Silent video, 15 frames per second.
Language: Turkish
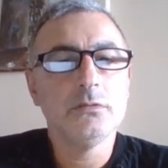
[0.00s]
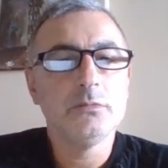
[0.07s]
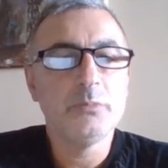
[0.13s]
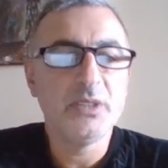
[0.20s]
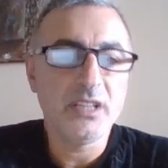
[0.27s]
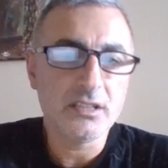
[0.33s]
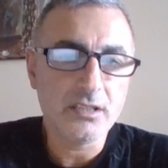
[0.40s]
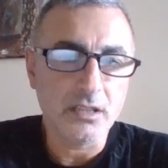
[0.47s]

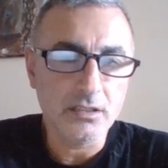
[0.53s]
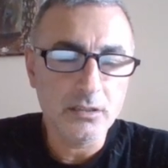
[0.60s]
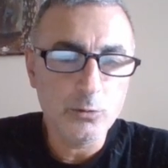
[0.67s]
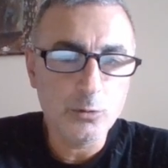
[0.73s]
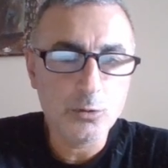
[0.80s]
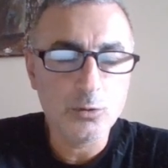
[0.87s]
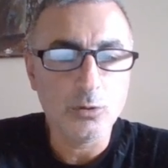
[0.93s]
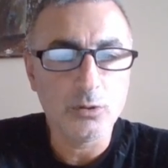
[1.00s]
Piyasa
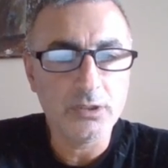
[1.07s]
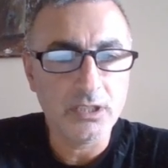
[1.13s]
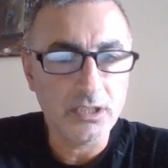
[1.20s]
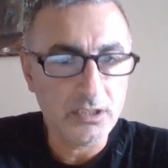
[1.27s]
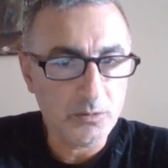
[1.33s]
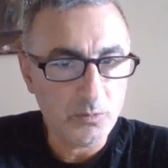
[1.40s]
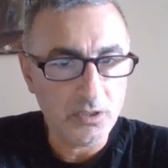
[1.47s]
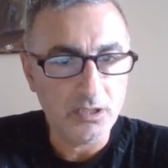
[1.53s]

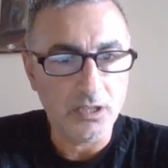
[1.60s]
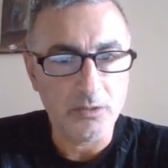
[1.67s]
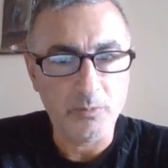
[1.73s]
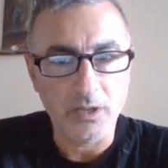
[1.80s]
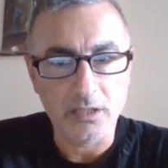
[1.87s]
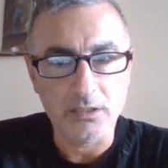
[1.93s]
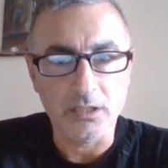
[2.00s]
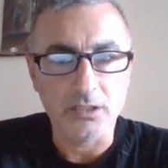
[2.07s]
3.7 milyar
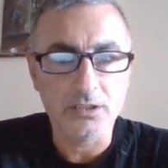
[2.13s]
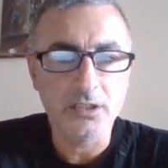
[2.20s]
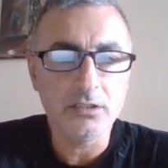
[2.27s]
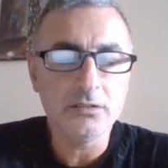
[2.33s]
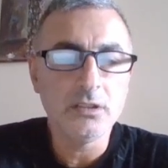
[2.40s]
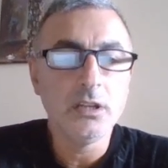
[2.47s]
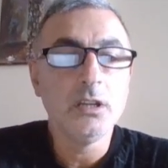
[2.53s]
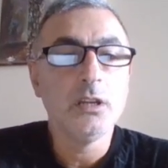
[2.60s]

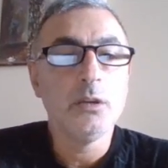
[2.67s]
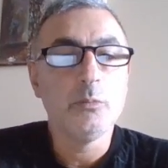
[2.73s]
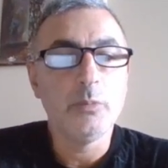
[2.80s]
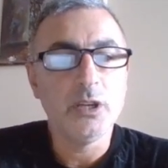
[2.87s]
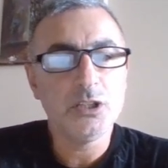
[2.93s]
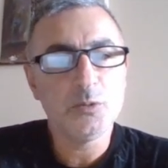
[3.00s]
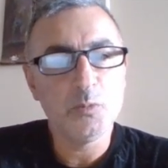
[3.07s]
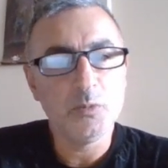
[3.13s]
beklerken
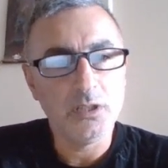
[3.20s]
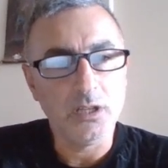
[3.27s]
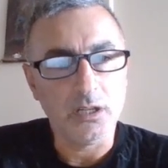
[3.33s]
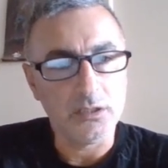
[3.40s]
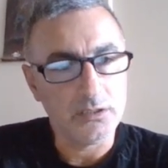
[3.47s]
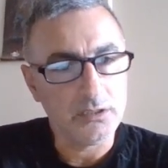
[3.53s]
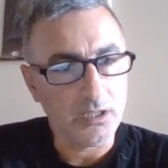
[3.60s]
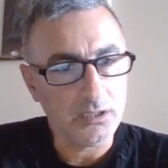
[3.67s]
5
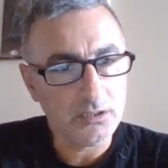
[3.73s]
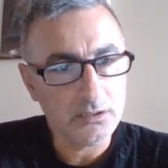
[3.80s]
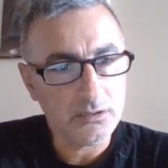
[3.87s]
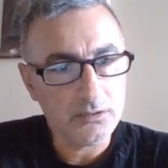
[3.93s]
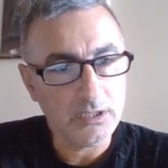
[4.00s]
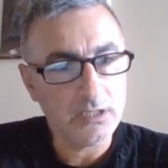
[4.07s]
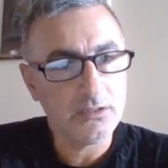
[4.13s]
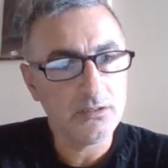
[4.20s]
milyar
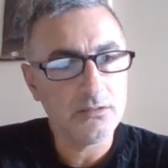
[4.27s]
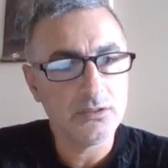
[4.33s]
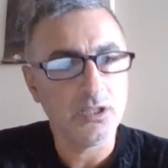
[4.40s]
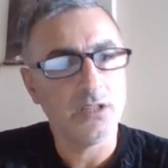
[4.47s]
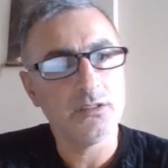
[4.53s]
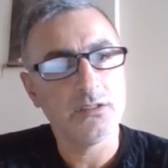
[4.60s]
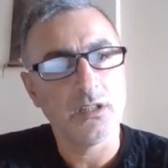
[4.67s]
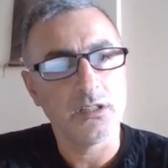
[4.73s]
liralık net
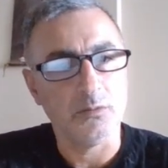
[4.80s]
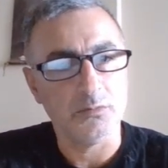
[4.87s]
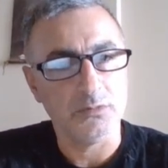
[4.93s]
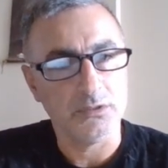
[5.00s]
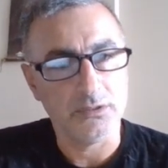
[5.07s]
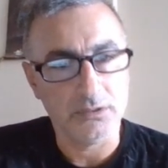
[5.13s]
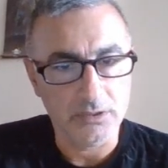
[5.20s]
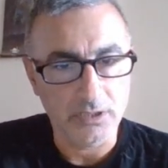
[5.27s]
kar
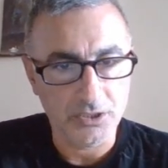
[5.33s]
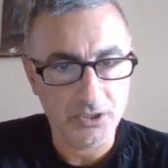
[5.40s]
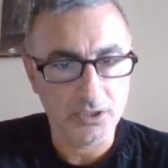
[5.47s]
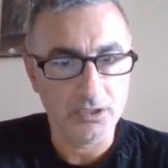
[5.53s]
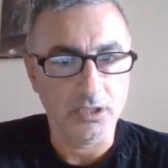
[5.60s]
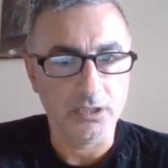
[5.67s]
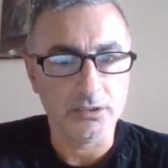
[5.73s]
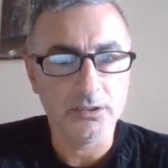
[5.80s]
rakamı
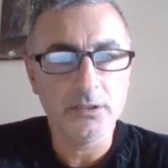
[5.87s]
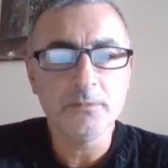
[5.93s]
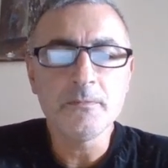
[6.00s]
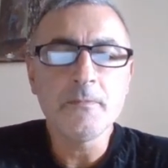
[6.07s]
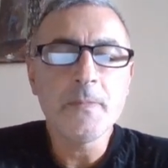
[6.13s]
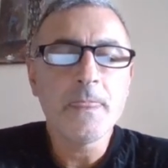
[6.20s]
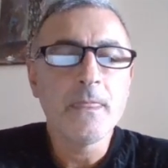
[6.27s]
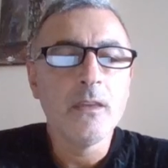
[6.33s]
açıklandı.
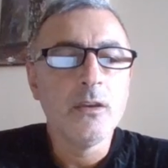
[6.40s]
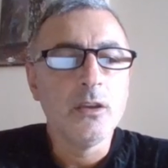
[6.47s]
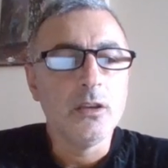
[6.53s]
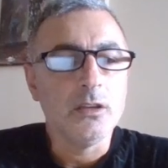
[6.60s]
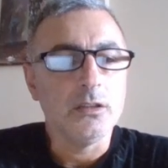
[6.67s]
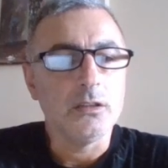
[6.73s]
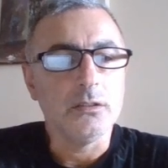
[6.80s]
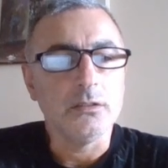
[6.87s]

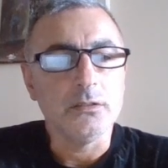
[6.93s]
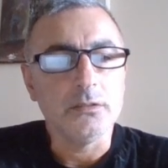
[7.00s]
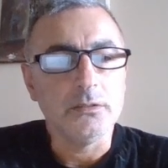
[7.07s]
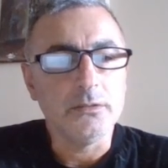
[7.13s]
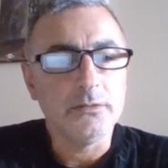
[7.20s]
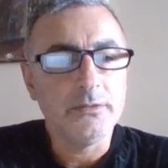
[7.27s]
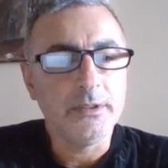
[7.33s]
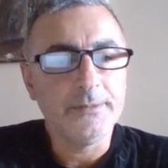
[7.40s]

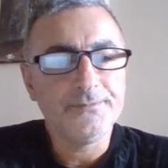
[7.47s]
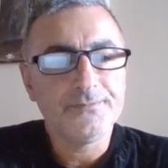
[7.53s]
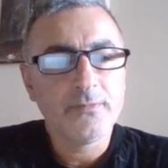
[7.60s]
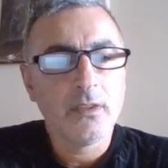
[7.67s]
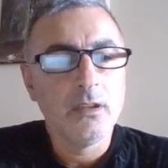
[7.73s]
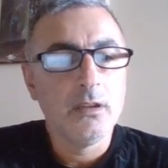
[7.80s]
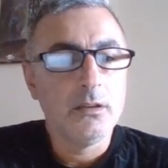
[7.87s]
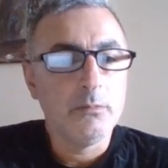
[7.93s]
Ve
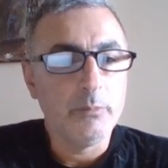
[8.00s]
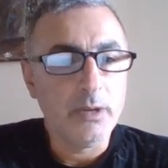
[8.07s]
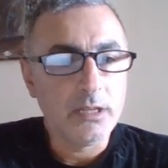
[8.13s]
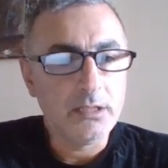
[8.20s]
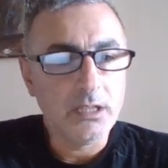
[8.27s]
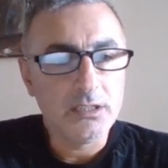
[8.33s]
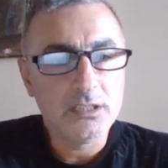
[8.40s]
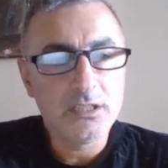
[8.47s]

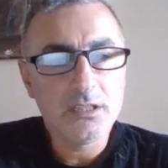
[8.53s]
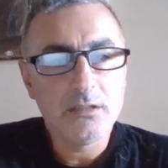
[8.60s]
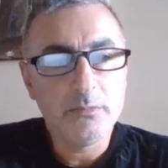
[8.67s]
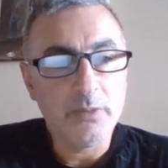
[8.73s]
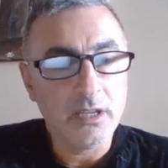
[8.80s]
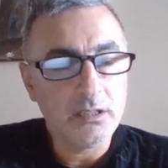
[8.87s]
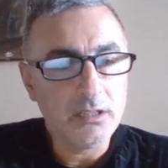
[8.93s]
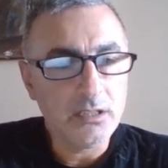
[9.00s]

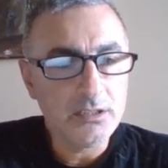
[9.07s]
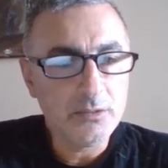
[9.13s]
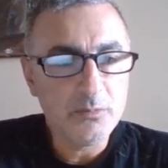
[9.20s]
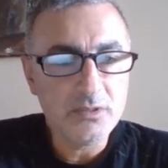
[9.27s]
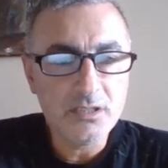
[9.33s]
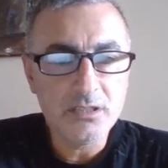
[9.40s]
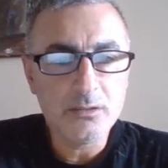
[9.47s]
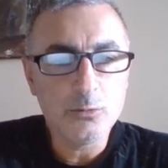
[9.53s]

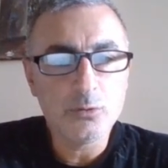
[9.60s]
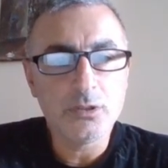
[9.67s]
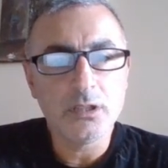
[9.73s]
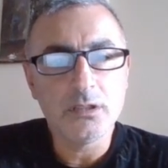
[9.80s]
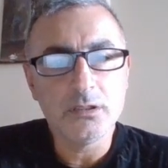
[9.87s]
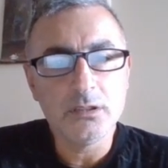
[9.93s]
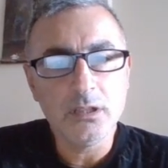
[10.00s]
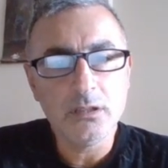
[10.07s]
beklentimizin
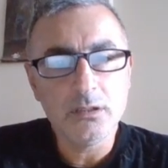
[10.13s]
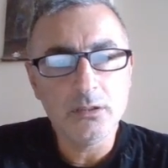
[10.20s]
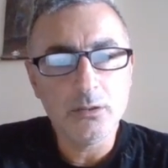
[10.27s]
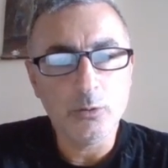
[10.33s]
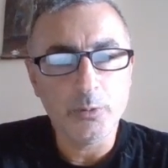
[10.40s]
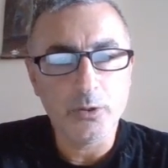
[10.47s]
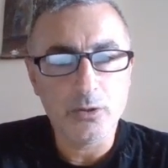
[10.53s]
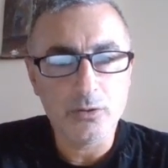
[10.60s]
üzerinde e,
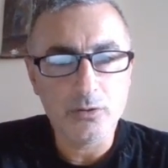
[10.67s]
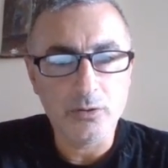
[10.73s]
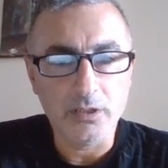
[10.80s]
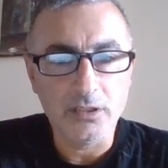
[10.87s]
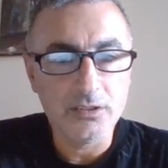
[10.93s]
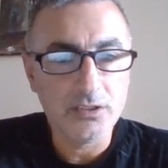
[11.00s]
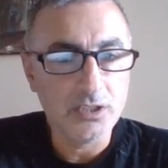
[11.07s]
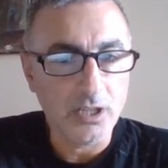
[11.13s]

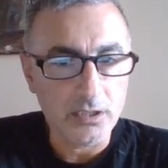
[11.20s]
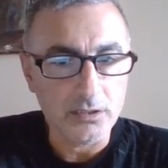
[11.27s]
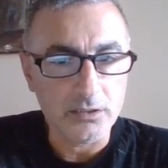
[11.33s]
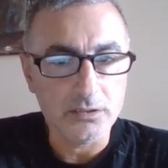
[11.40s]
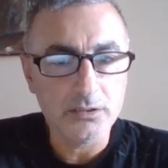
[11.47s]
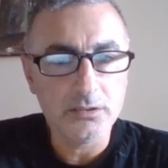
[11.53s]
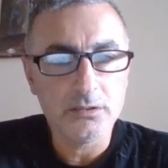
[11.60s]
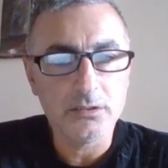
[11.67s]
operasyonel
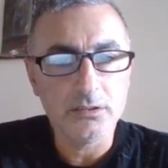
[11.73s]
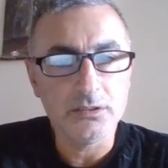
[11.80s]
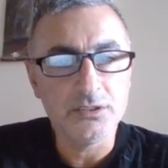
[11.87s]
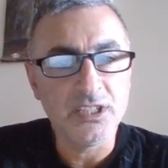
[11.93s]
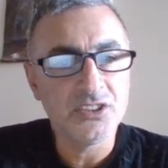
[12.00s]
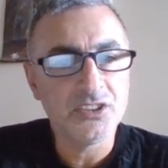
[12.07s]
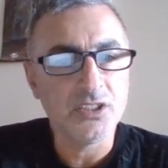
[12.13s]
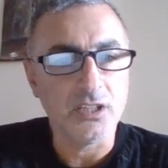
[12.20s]
karlılık, e,
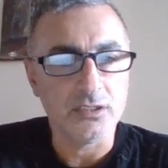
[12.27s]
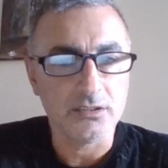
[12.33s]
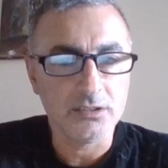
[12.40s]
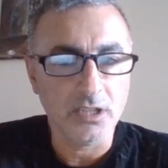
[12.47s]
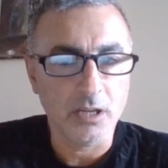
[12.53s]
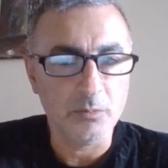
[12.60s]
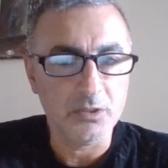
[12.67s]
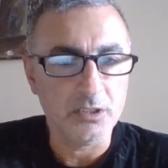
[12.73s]
net kar
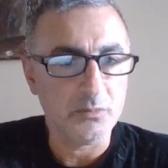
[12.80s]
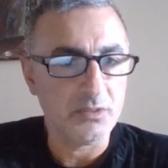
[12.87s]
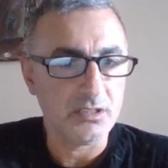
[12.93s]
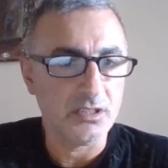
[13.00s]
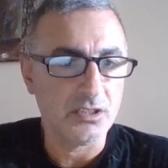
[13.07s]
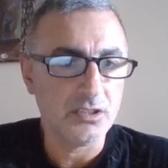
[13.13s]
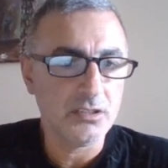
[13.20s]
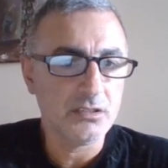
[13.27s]

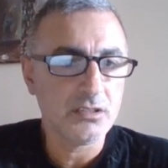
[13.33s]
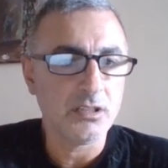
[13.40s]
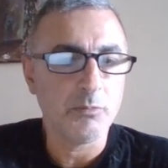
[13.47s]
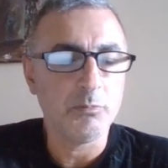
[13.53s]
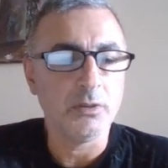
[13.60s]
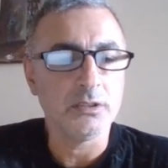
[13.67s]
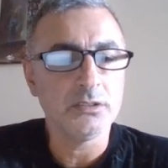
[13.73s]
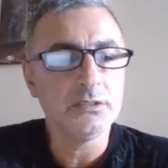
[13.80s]
tahminimizdeki
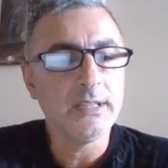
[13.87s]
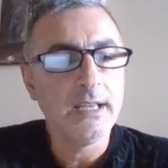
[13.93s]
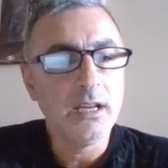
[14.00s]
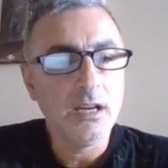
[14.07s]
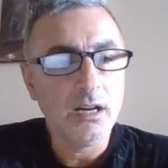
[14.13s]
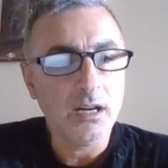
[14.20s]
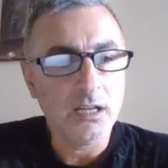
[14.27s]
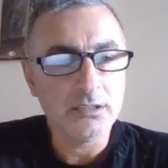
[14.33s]
sapmanın
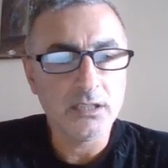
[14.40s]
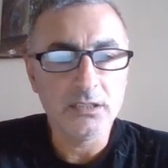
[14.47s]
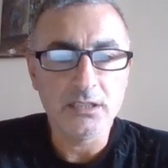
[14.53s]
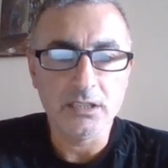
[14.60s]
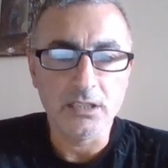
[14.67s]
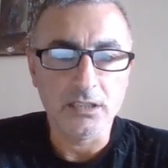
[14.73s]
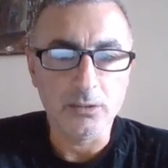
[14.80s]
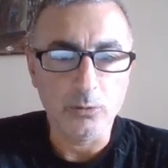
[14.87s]
ana
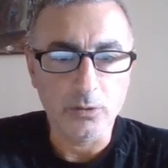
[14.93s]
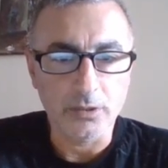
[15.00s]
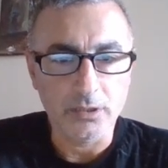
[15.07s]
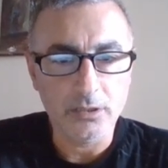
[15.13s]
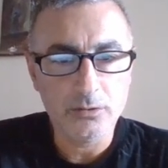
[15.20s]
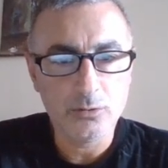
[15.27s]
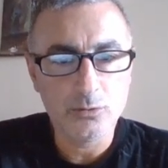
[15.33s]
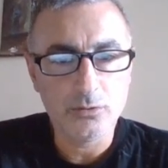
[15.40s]
nedeni
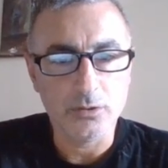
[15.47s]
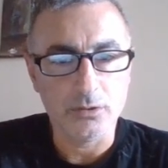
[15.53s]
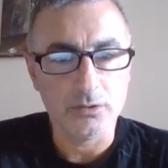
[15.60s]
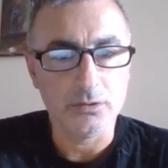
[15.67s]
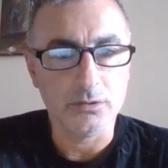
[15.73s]
olarak e,